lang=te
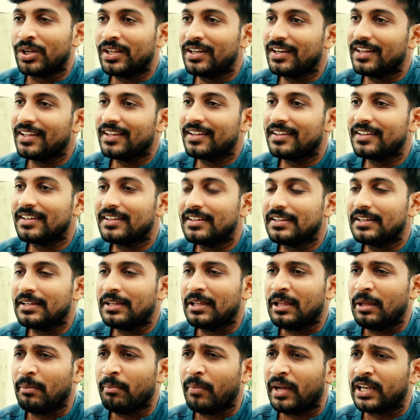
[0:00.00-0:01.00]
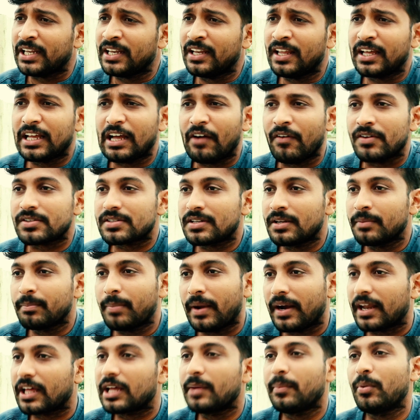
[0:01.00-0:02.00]
పోన్లే మనీ నాకు
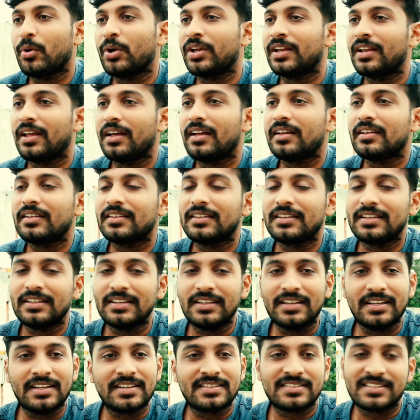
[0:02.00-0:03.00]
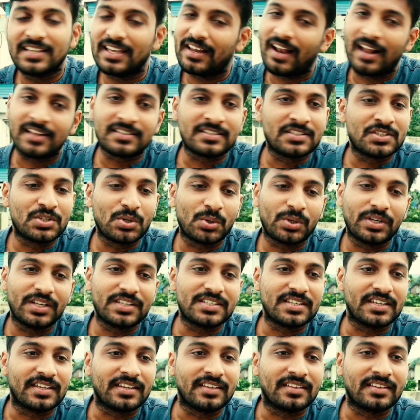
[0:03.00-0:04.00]
అవసరం పడకపోయినా చేరాల్సిన
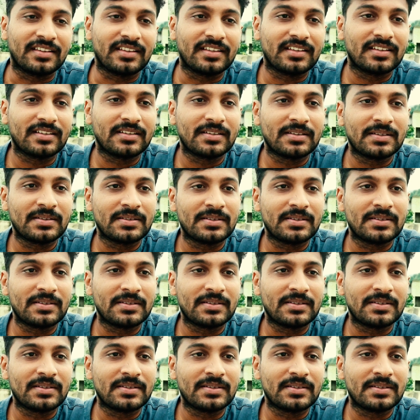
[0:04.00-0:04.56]
చోటికే చేరింది